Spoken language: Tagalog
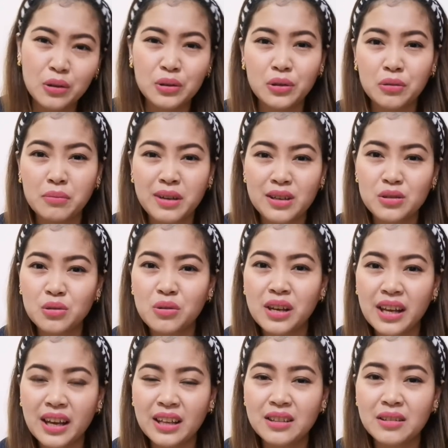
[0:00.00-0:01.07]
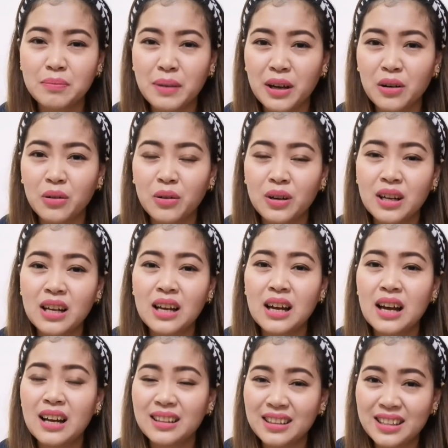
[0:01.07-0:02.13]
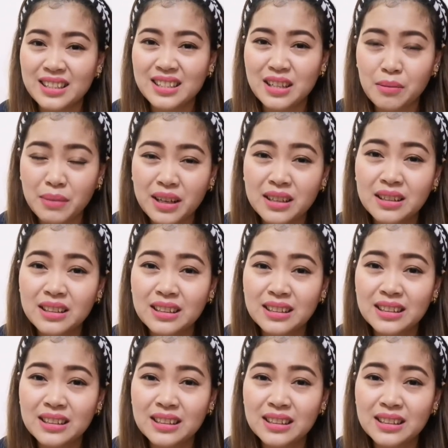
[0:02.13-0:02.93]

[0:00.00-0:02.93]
Although medyo late, pero at least naman